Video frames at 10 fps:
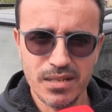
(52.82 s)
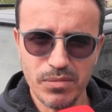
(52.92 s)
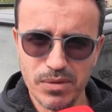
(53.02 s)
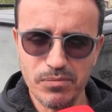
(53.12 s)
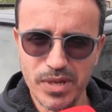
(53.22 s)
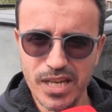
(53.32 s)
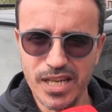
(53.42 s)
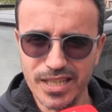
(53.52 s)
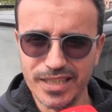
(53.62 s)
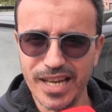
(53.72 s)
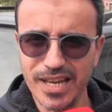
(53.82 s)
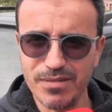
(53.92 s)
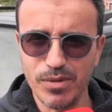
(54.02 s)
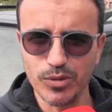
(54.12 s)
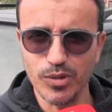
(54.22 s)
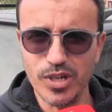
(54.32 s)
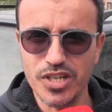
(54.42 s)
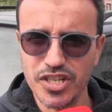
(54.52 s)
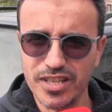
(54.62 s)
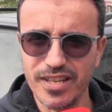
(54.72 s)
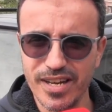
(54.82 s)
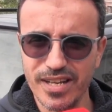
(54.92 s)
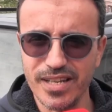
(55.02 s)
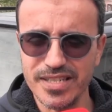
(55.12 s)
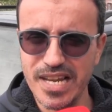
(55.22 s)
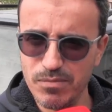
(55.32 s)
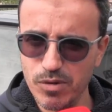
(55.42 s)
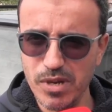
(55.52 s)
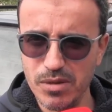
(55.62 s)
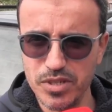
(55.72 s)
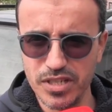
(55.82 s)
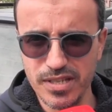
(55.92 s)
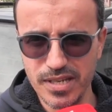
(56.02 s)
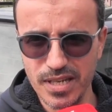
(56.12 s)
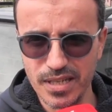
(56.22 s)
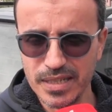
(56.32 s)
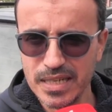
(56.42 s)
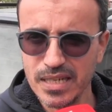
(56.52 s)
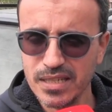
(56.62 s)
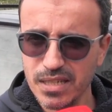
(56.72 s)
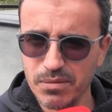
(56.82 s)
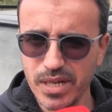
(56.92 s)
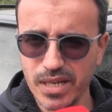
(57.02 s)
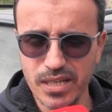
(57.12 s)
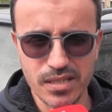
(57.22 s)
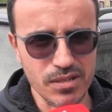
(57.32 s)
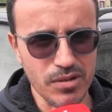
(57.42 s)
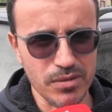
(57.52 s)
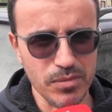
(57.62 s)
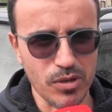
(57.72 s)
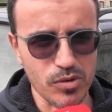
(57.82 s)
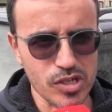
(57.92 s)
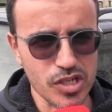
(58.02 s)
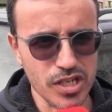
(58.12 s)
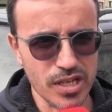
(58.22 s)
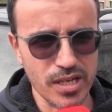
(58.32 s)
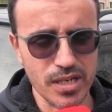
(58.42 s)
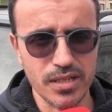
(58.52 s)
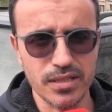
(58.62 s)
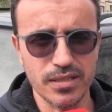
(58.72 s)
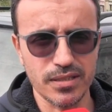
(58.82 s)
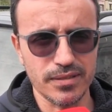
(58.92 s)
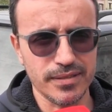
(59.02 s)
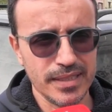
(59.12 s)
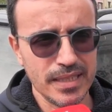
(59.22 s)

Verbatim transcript: ملي دخل الموضوع الجد راه تعاملوا معاه بجديه دابا راه كاين حتى واحد ما يخرج للشارع آه،